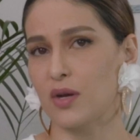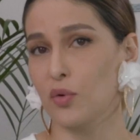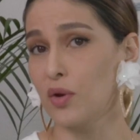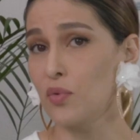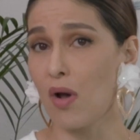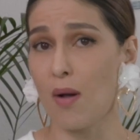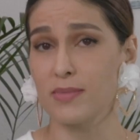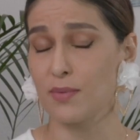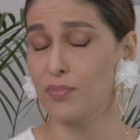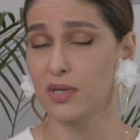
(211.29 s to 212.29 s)
creo que nunca
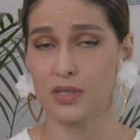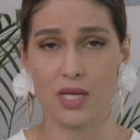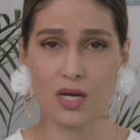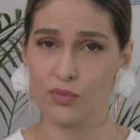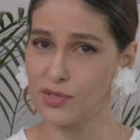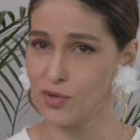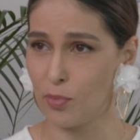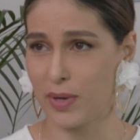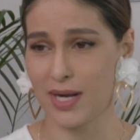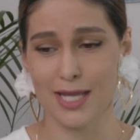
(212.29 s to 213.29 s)
vamos a poder tener
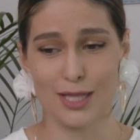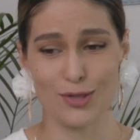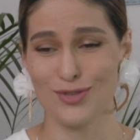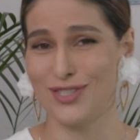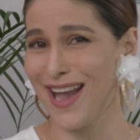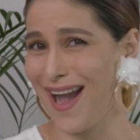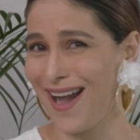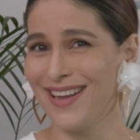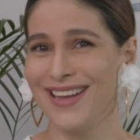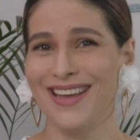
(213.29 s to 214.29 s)
nuestro perrito, ya